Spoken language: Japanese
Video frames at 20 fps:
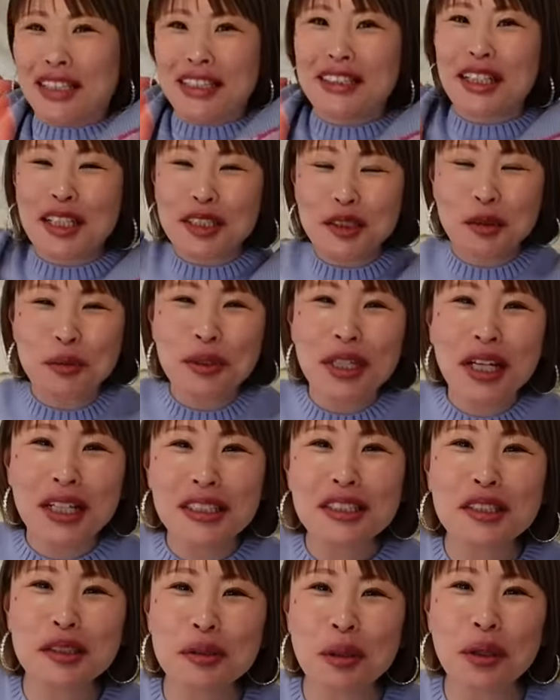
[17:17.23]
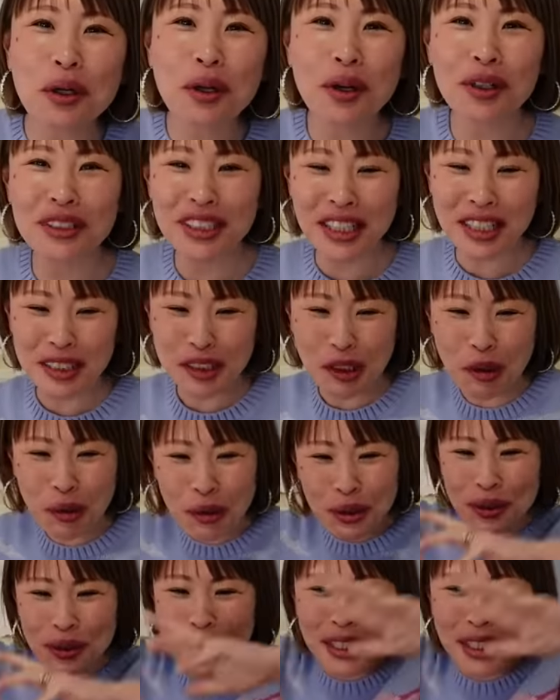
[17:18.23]
なんかそんな感じの、なんかそうい
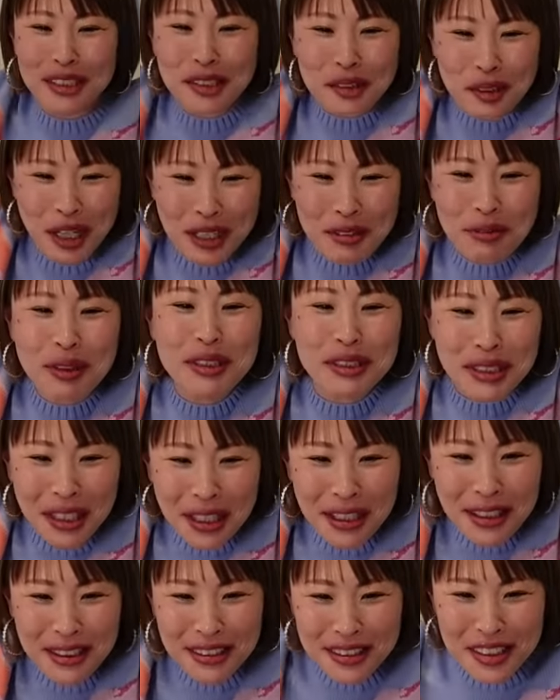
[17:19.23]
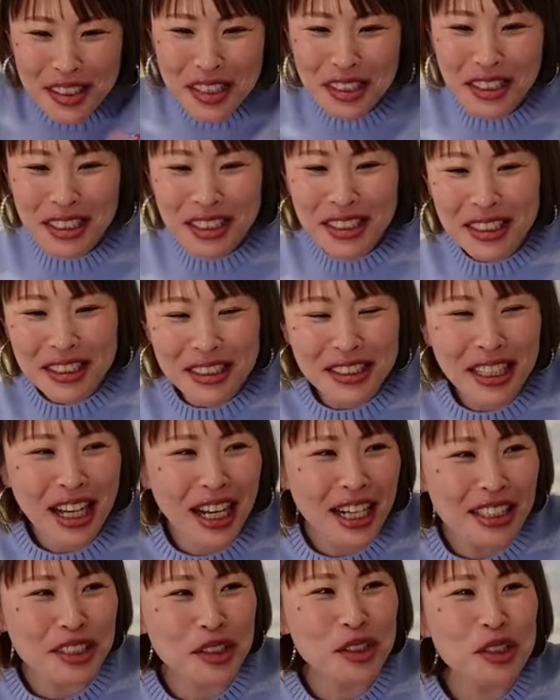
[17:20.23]
う感じのありませんい
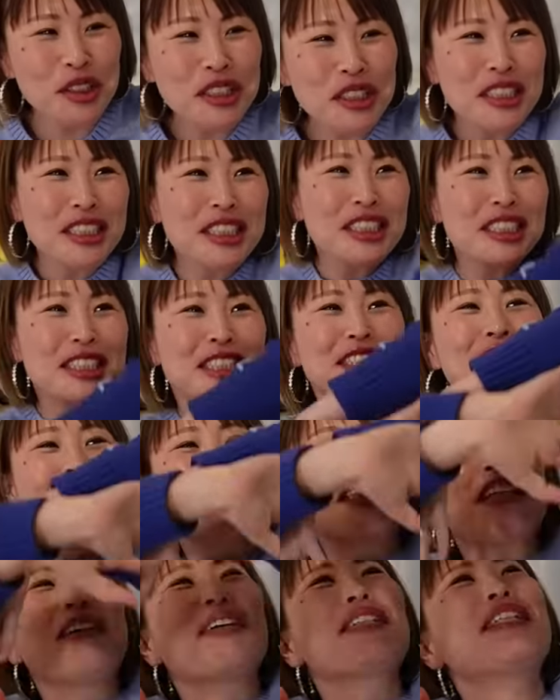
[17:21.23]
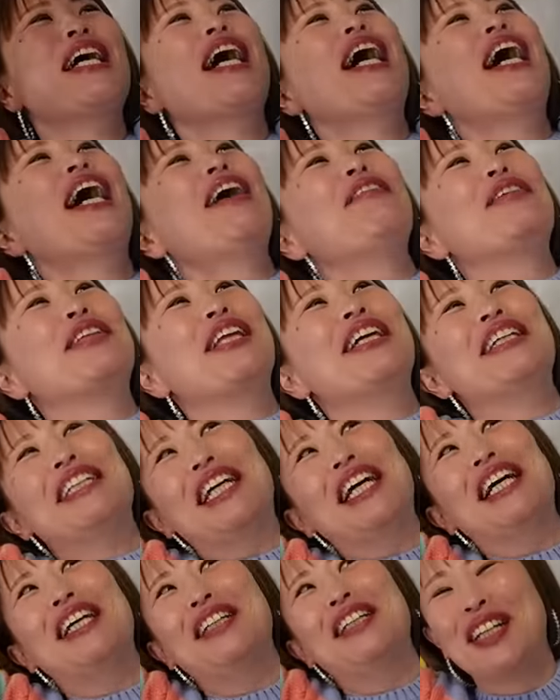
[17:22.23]
やー、ついにいらっしゃいましたみたいな。
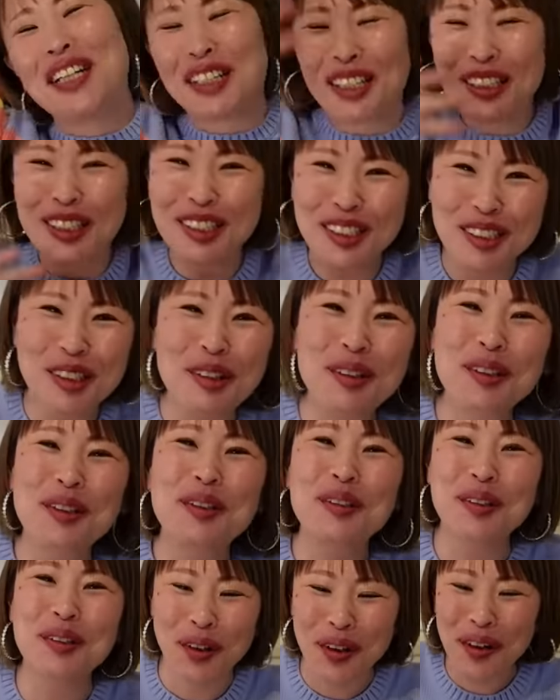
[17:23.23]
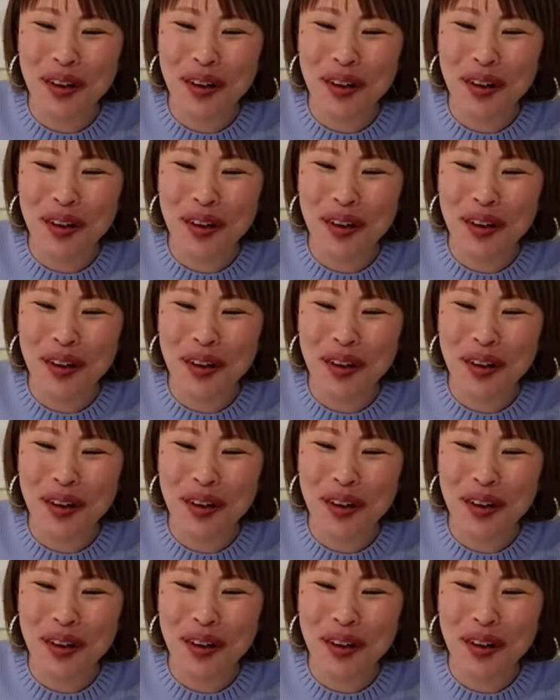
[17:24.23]
なんかそういうの。